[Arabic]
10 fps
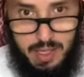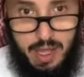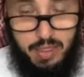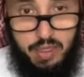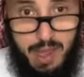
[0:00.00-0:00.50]

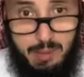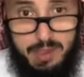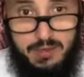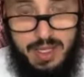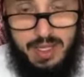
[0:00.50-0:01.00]

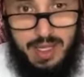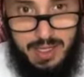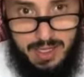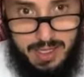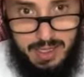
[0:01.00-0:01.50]
الضابط في
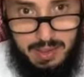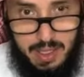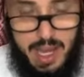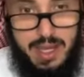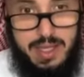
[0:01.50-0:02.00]
ذلك
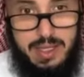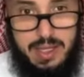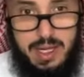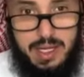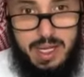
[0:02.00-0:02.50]
أن
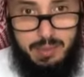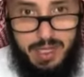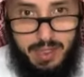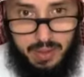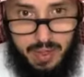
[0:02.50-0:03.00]

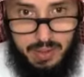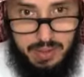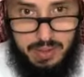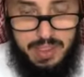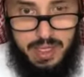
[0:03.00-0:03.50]
الكبيرة
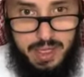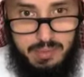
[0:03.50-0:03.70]
هي